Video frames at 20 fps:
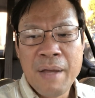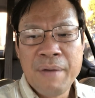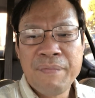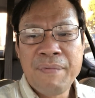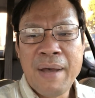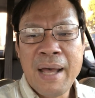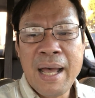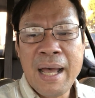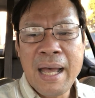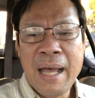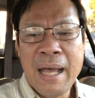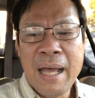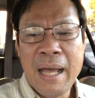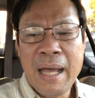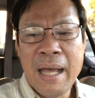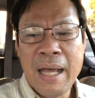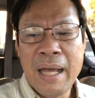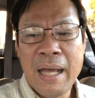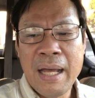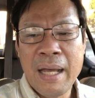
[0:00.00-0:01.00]

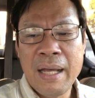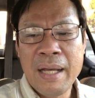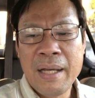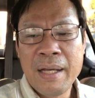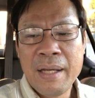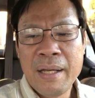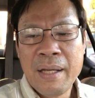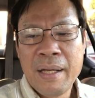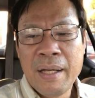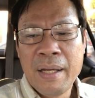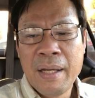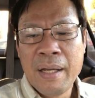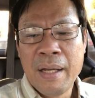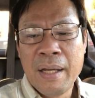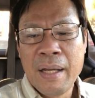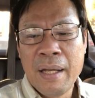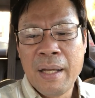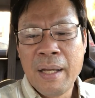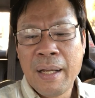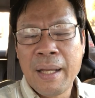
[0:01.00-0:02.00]
và
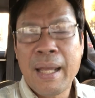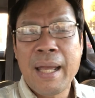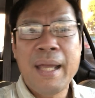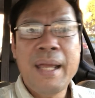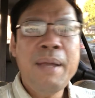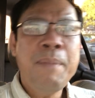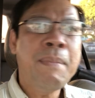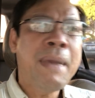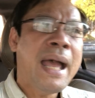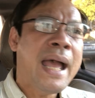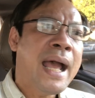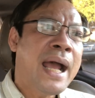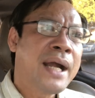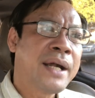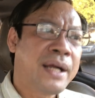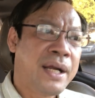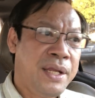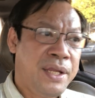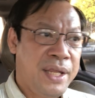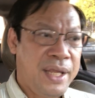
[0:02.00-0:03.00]
cái màn
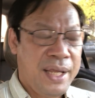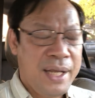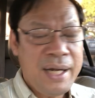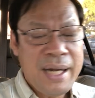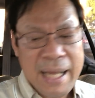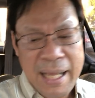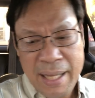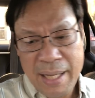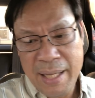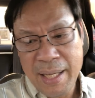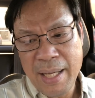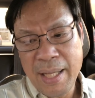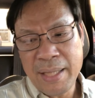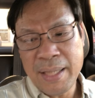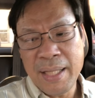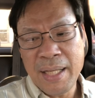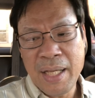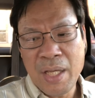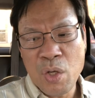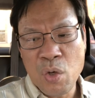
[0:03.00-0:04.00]
trình diễn này á,
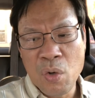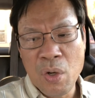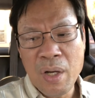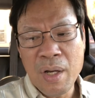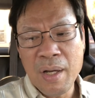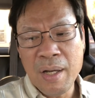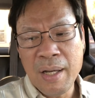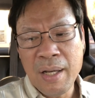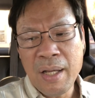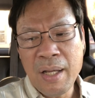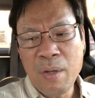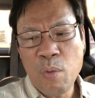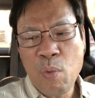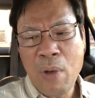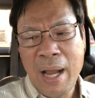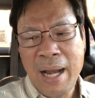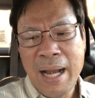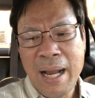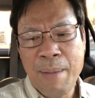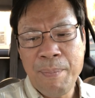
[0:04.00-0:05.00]
thì của ở
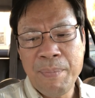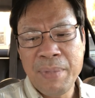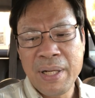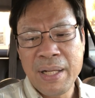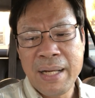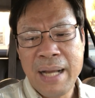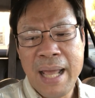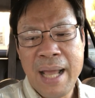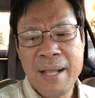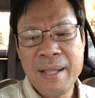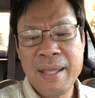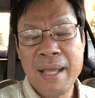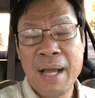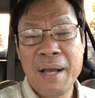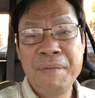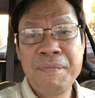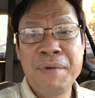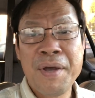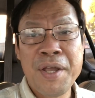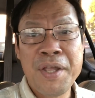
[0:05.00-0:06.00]
Hoài Lâm thì đang
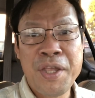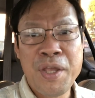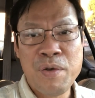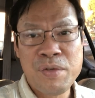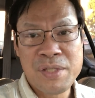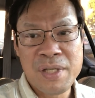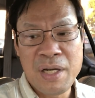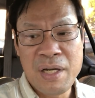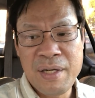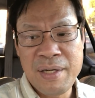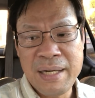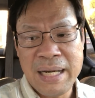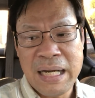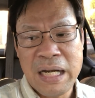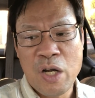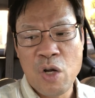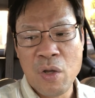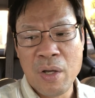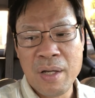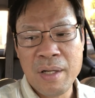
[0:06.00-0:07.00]
nhận về nhiều sự
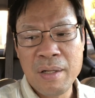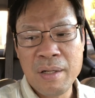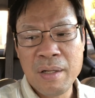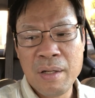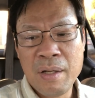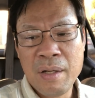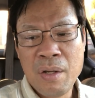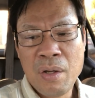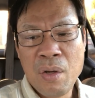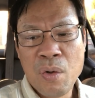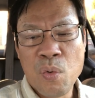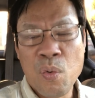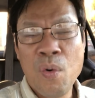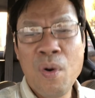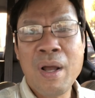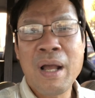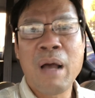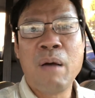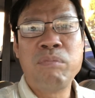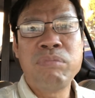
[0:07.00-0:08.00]
tranh luận
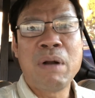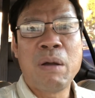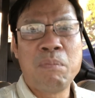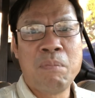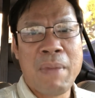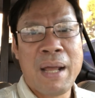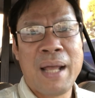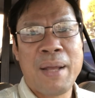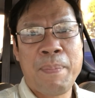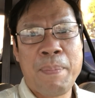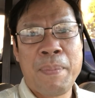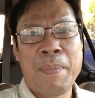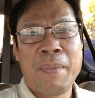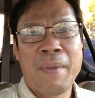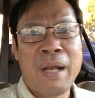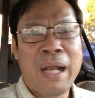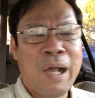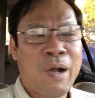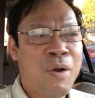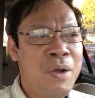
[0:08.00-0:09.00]
của cộng đồng mạng
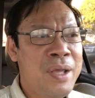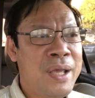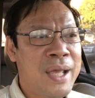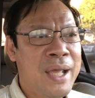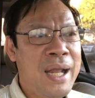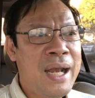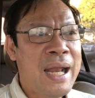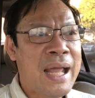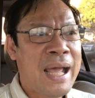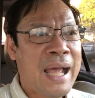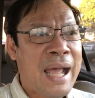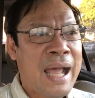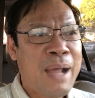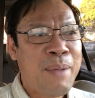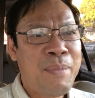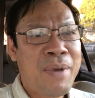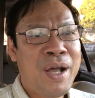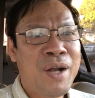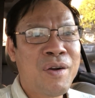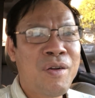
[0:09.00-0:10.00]
là có nghĩa là
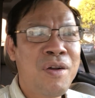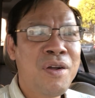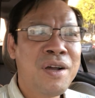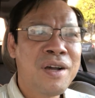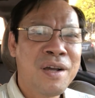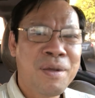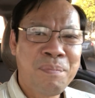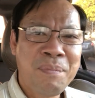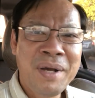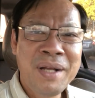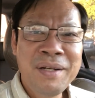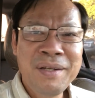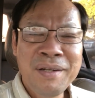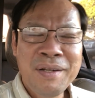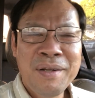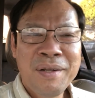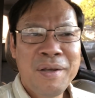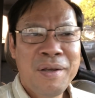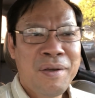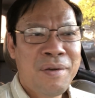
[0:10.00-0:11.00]
hai bên có người binh
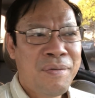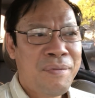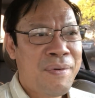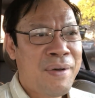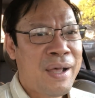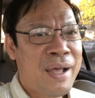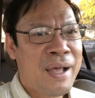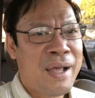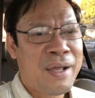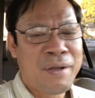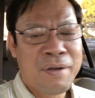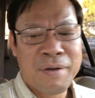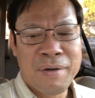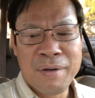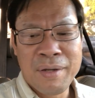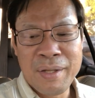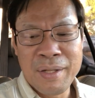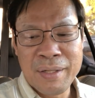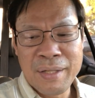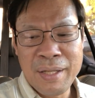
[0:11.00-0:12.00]
và
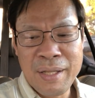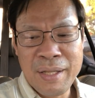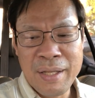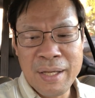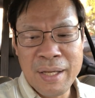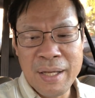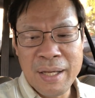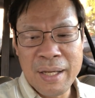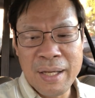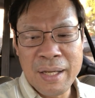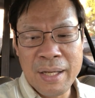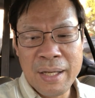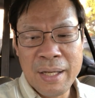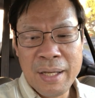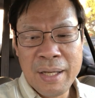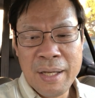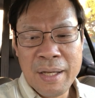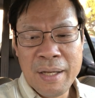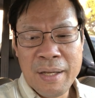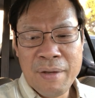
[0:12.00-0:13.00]
người thì à,
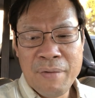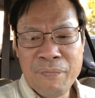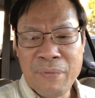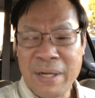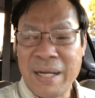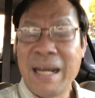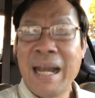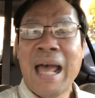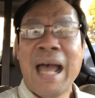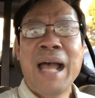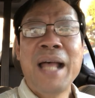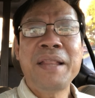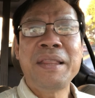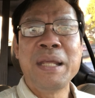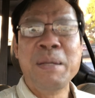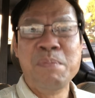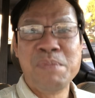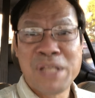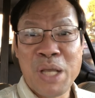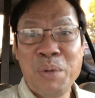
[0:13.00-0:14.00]
bạch lá
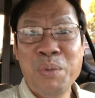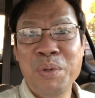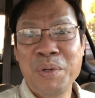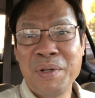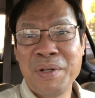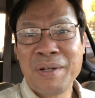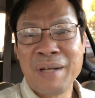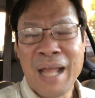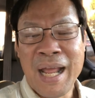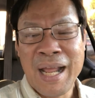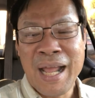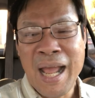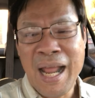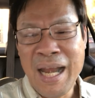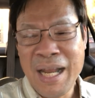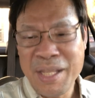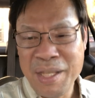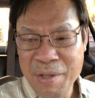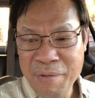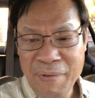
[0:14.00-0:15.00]
tìm sâu đại khái
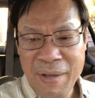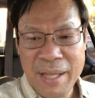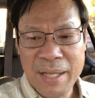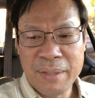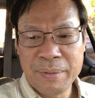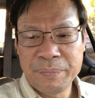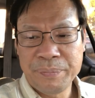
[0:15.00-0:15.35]
là như vậy